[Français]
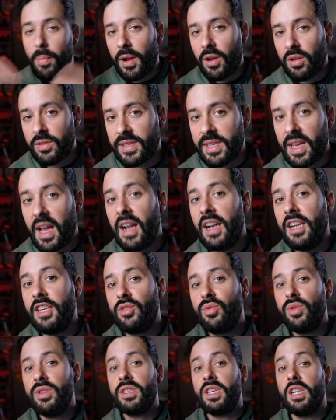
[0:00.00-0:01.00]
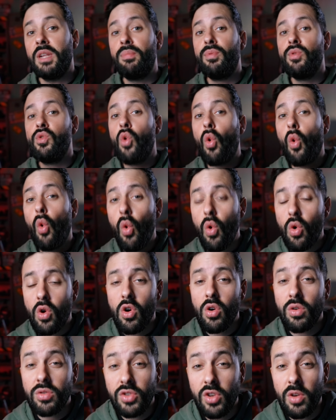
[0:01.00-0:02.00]
en parlant de ça, les Suisses, c'est les plus gros
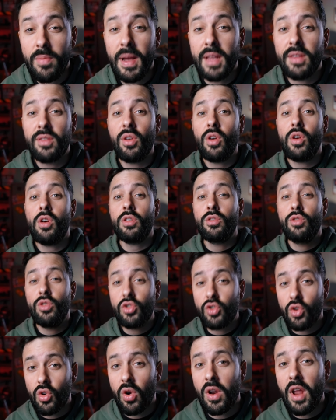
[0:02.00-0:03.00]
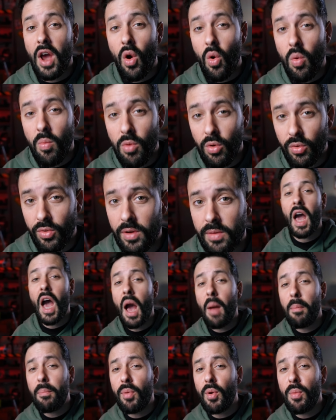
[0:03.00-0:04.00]
consommateurs de chocolat au monde.
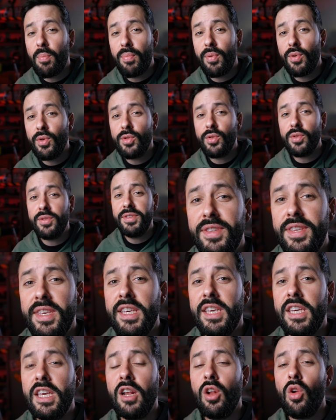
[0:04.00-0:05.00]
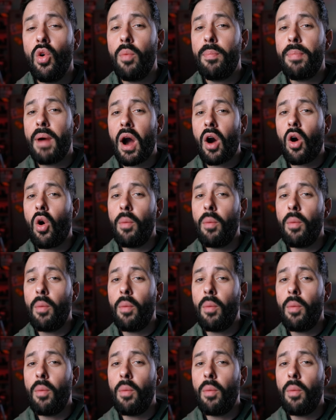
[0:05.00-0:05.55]
Un peu plus de 10 kilos par